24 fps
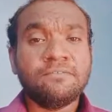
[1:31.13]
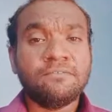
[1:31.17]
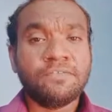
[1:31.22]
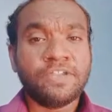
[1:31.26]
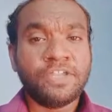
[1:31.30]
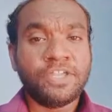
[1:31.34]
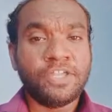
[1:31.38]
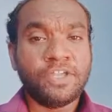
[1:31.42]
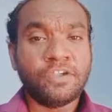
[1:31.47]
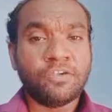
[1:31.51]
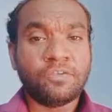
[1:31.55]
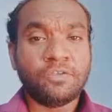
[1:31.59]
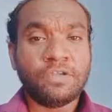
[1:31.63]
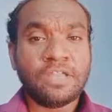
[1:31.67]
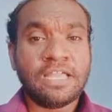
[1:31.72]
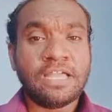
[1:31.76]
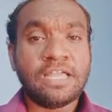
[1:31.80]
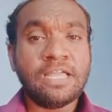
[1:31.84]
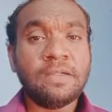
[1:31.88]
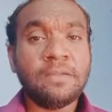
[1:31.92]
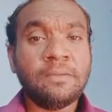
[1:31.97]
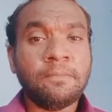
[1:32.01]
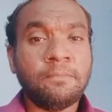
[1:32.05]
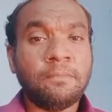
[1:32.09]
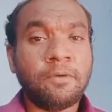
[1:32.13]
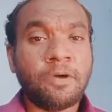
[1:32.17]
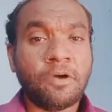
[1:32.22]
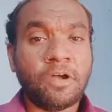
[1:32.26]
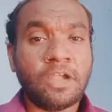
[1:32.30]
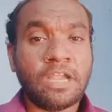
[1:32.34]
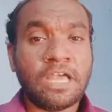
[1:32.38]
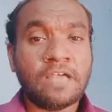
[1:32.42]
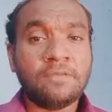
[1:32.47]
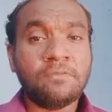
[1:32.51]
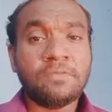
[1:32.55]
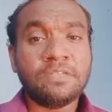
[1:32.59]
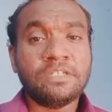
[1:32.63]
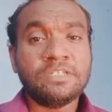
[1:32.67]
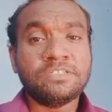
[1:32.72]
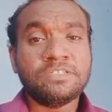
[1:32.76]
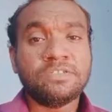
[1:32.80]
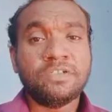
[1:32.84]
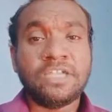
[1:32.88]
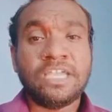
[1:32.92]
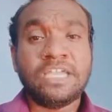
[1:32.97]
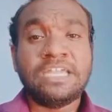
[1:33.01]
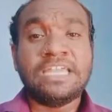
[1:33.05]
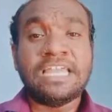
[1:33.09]
வீடியோக்குள்ளே போகலாம்
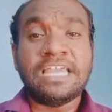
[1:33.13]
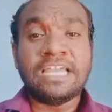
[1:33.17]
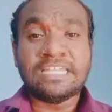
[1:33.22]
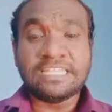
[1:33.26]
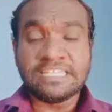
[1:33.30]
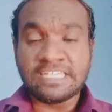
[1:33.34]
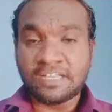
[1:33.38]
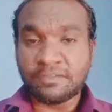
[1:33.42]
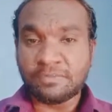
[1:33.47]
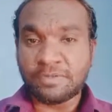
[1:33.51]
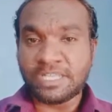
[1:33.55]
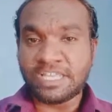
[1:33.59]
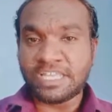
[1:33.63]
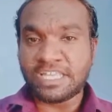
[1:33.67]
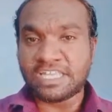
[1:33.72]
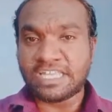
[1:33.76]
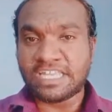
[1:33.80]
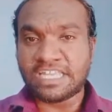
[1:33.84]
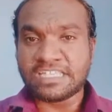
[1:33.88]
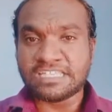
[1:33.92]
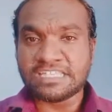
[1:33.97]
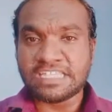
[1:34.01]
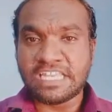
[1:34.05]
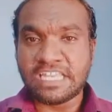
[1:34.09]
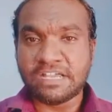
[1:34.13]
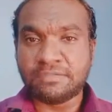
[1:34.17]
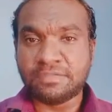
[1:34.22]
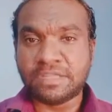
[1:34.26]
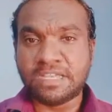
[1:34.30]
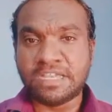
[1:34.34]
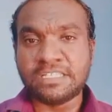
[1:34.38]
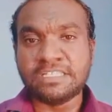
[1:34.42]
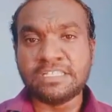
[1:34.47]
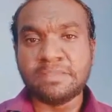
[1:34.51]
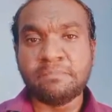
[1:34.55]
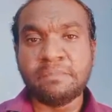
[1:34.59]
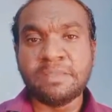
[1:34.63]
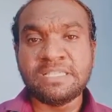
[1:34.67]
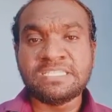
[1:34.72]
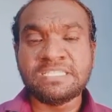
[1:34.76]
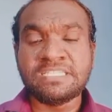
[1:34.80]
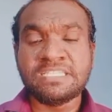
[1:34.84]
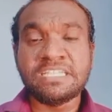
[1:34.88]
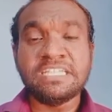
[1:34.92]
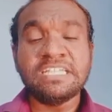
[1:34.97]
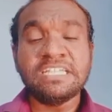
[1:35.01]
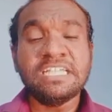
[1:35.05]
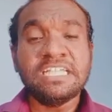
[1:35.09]
ஸோ என்ன அது அப்படிங்கிறத என்ன செய்யலாம்னா அந்த
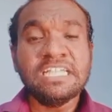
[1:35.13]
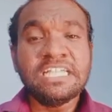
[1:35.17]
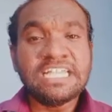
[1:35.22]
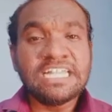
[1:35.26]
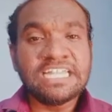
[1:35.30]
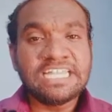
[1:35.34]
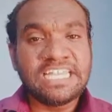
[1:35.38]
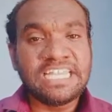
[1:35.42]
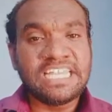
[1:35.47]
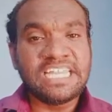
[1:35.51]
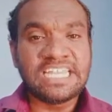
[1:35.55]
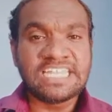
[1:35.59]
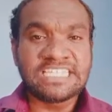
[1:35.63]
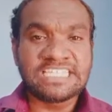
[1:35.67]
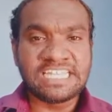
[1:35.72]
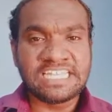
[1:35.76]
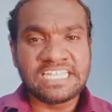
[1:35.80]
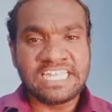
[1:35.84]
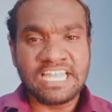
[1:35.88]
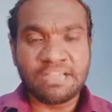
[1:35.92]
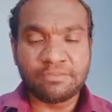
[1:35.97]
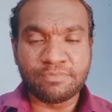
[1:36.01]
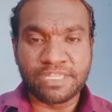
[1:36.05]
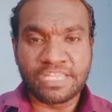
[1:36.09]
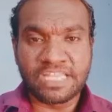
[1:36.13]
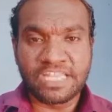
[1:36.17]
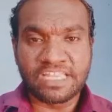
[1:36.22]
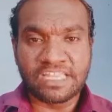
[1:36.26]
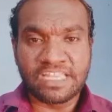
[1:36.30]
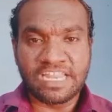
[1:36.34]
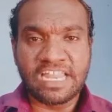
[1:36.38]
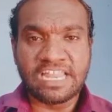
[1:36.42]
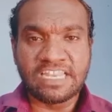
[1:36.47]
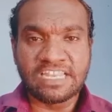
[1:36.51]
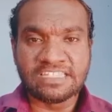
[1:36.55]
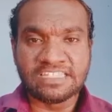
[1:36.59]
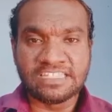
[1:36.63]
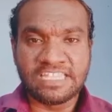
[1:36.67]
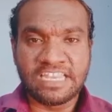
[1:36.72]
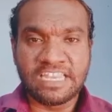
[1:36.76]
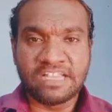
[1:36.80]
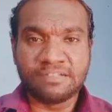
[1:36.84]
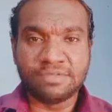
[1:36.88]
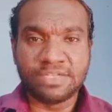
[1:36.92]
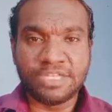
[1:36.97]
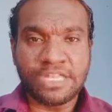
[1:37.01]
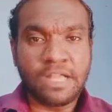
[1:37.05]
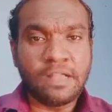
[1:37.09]
பெஸ்ட்டு டிகிரிஸ் என்ன அப்படிங்கிறதெல்லாம் என்ன
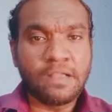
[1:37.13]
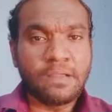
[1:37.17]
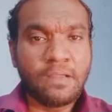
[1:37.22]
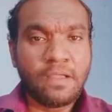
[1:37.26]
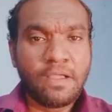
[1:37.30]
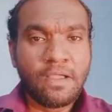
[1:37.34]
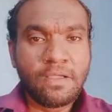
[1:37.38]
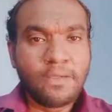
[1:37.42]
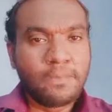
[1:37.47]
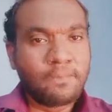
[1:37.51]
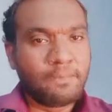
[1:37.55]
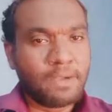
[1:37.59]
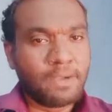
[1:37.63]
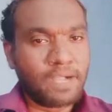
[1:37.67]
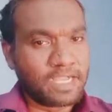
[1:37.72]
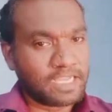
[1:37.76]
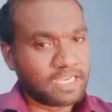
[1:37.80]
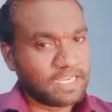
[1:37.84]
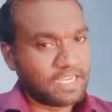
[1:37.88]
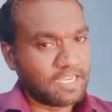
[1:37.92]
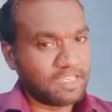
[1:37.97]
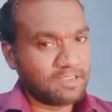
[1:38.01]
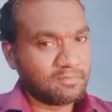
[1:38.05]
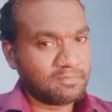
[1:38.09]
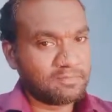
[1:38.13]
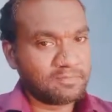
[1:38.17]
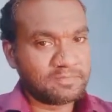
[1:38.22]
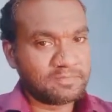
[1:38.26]
செய்யலாம் அப்படின்னா பார்க்கலாம்